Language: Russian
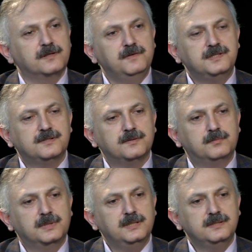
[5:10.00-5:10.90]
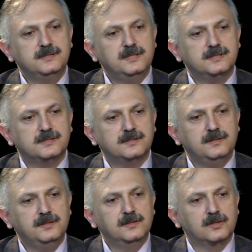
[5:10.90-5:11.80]
Да. Ведь мы здесь
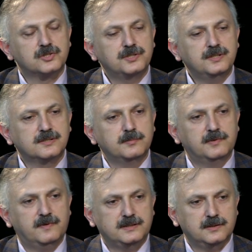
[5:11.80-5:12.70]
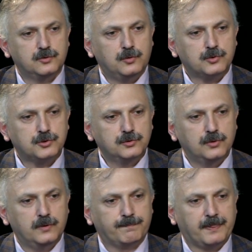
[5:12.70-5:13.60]
не должны забывать о том,
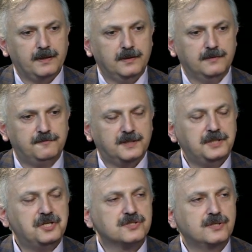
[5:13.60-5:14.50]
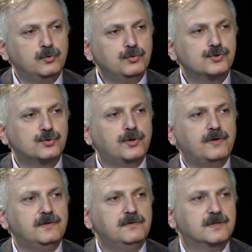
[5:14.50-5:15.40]
что э, фактически у
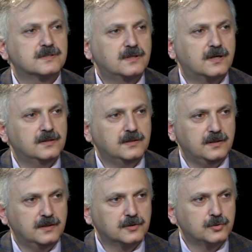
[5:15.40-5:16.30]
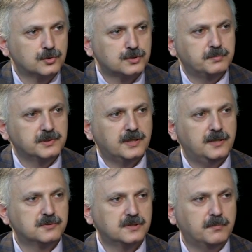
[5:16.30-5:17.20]
истории ведь две стороны, и это то, что
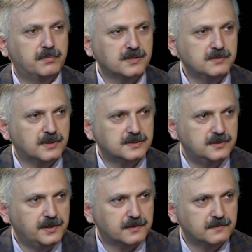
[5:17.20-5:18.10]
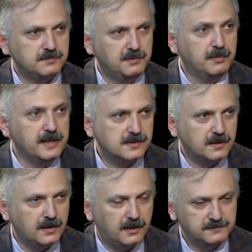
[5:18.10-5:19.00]
пытаются нам продемонстрировать
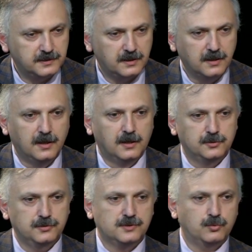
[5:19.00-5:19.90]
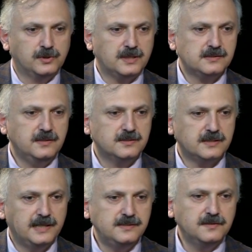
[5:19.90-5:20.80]
библейские авторы. То есть у нас есть
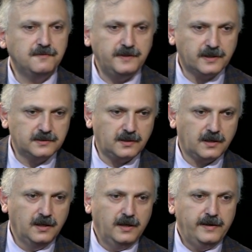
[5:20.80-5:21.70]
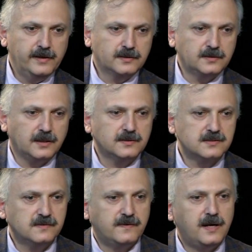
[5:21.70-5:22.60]
один вектор, это так
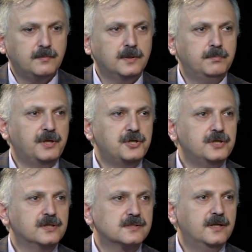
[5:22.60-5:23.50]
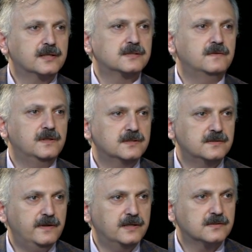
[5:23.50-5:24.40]
называемая причинно-следственная
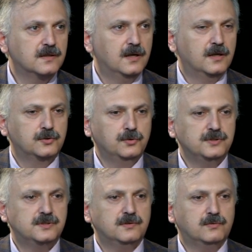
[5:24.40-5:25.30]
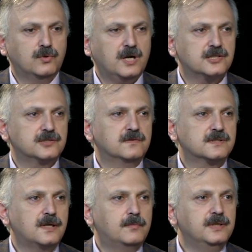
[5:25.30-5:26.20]
связь. То есть у каждого
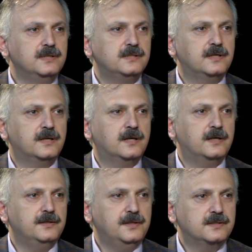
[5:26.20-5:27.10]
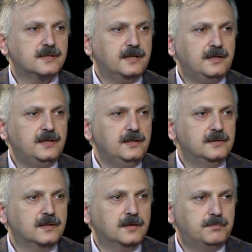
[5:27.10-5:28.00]
события есть
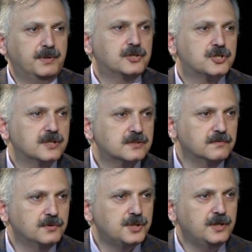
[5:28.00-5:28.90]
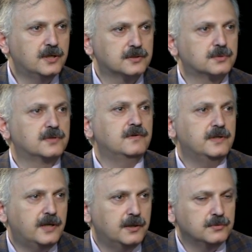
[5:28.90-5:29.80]
какие-то предшествующие, которые
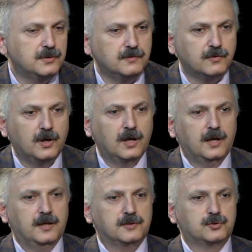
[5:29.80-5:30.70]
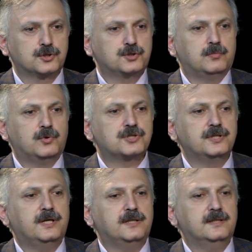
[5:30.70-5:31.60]
влияют на него. То, что
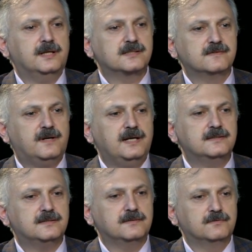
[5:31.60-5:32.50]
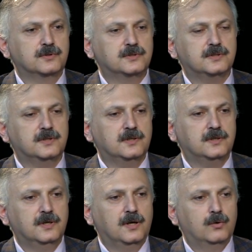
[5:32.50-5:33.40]
можно назвать, вот,
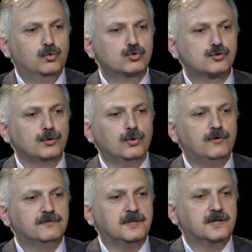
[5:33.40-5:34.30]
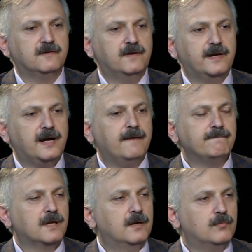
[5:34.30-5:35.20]
э, условно говоря,
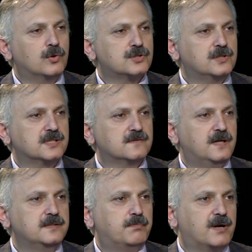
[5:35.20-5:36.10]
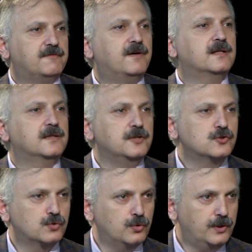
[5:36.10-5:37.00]
можно назвать профанной
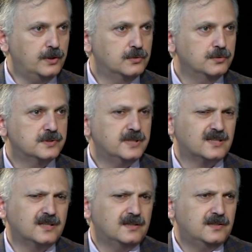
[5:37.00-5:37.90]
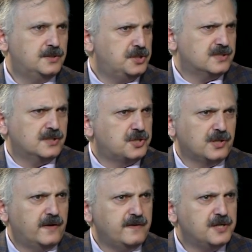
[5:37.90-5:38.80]
историей. То есть это чисто
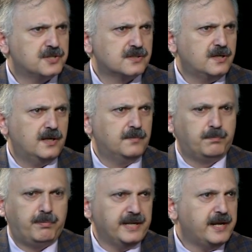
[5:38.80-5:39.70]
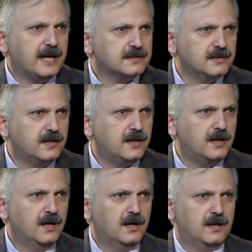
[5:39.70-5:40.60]
человеческое,
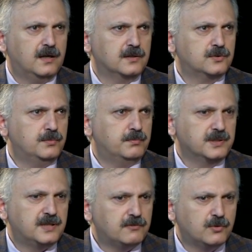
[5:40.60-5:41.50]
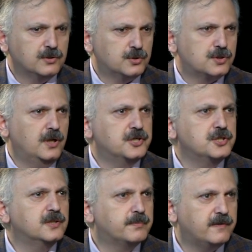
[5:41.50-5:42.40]
понятное, э, бытовое. Э, бытовое, то, что
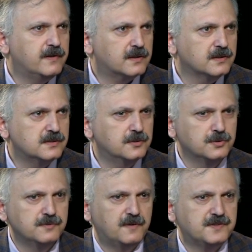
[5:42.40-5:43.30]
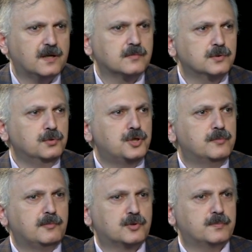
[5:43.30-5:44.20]
лежит на поверхности. То есть, во всяком случае,
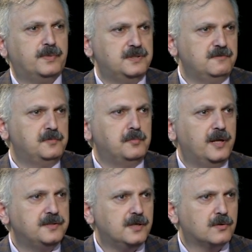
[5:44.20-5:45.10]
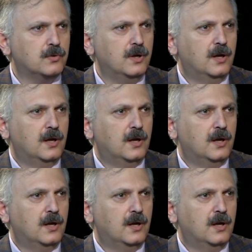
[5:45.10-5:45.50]
мы можем пойти в библиотеку,